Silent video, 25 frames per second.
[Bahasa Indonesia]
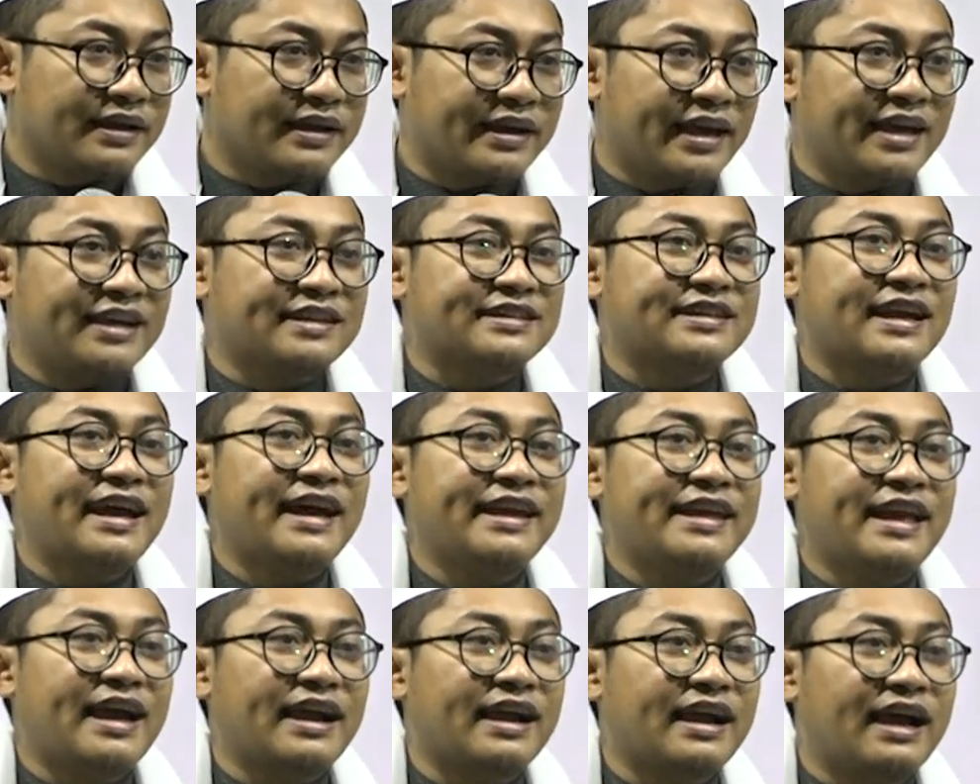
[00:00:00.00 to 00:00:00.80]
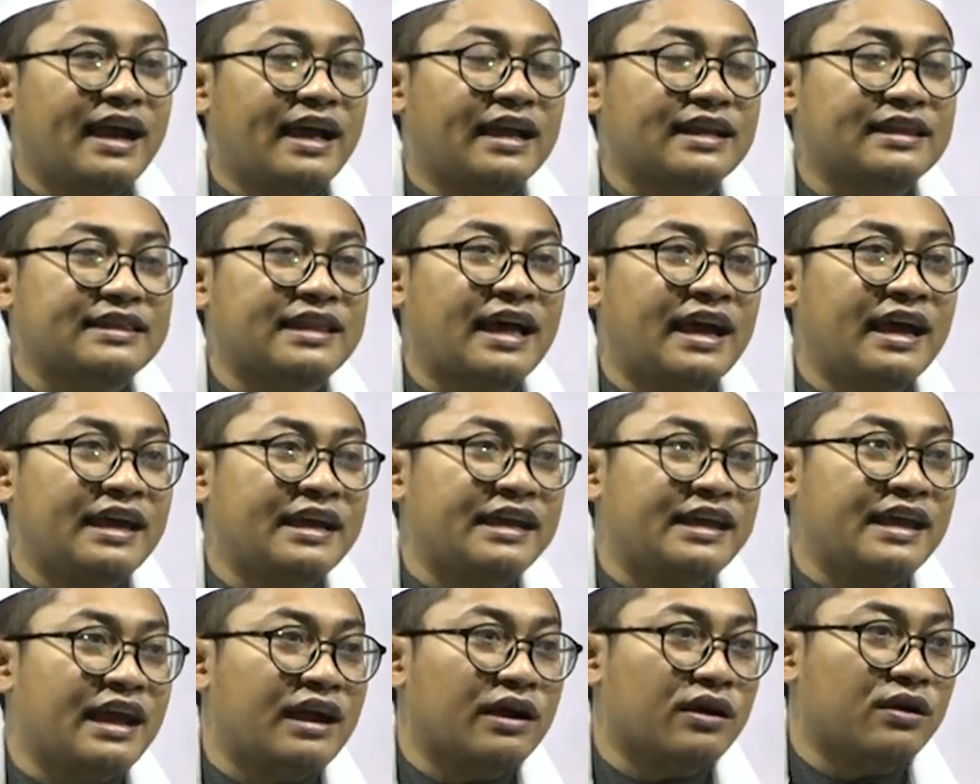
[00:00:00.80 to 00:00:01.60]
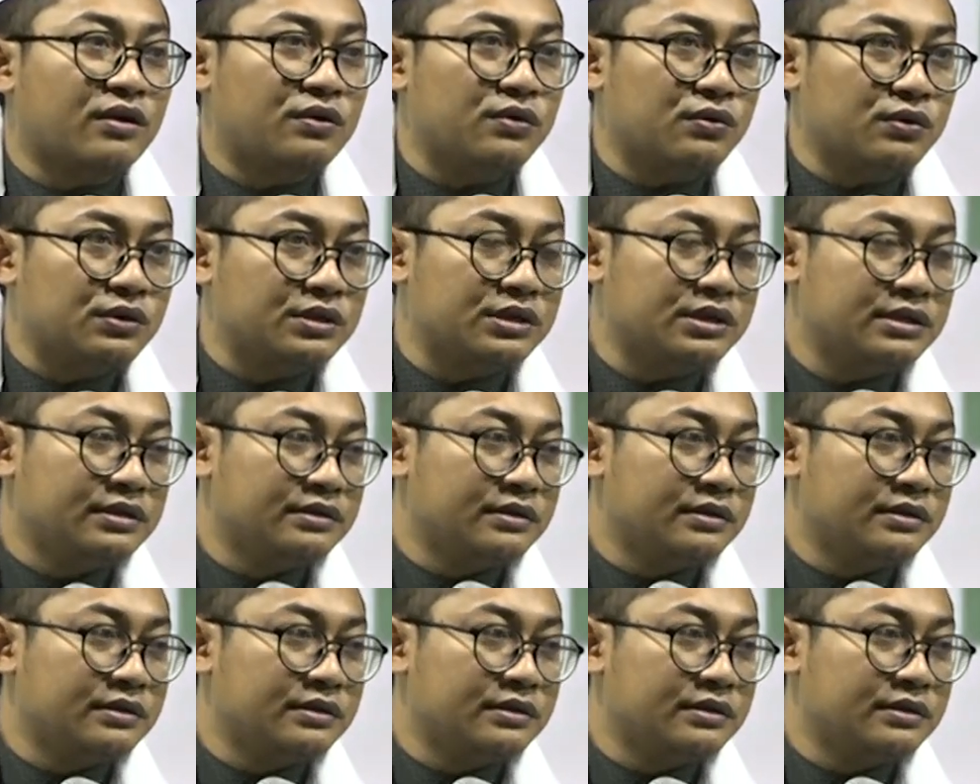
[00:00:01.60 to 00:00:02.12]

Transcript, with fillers: keng sayang ngata yang kui